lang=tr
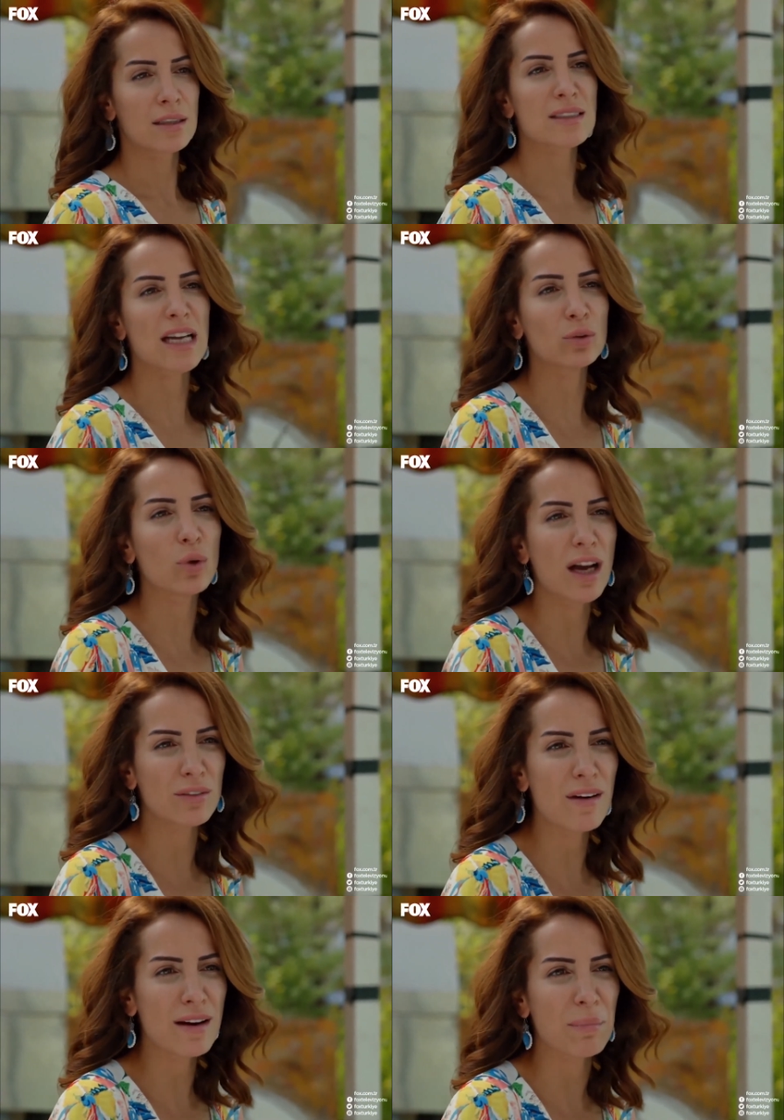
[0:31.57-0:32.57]
Sen dua
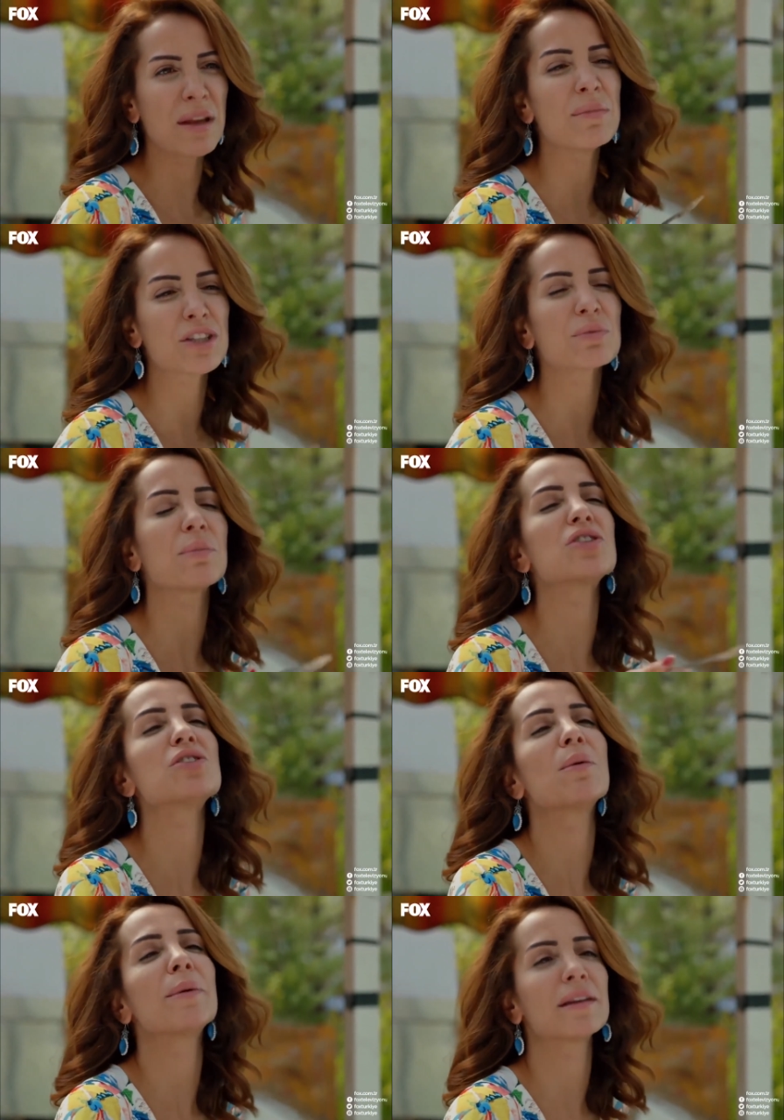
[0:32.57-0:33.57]
et var ya benim yaşımda bir
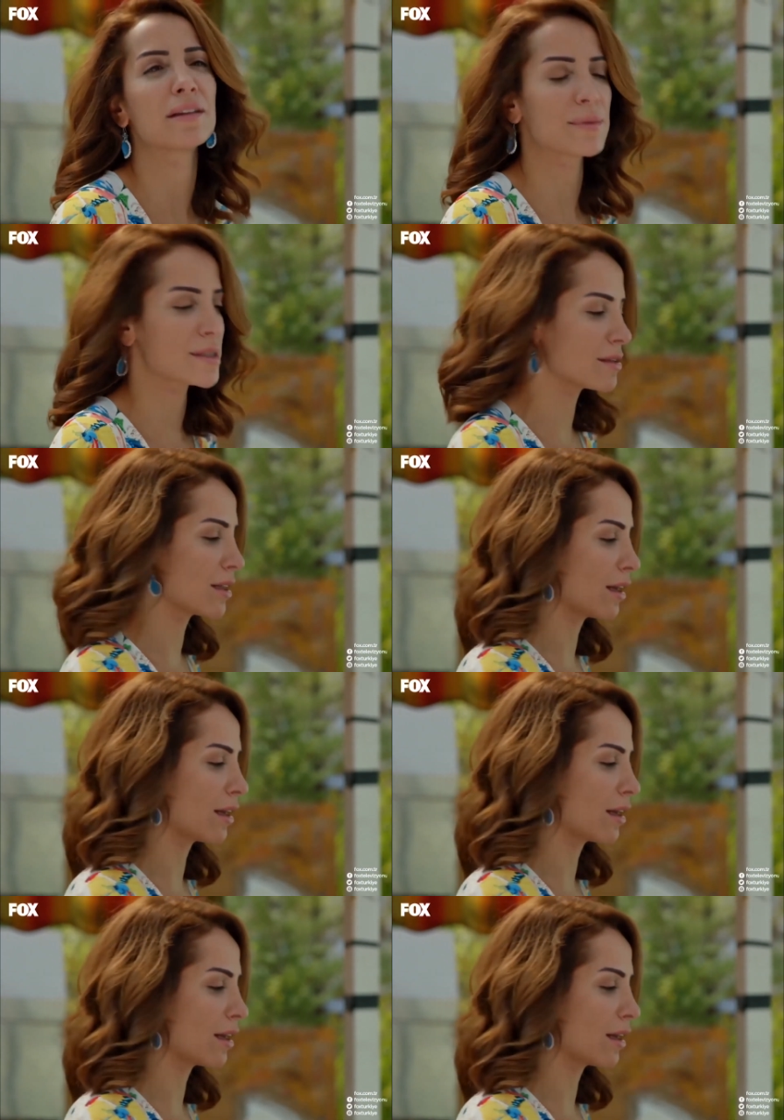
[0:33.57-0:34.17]
cici baba getirmesin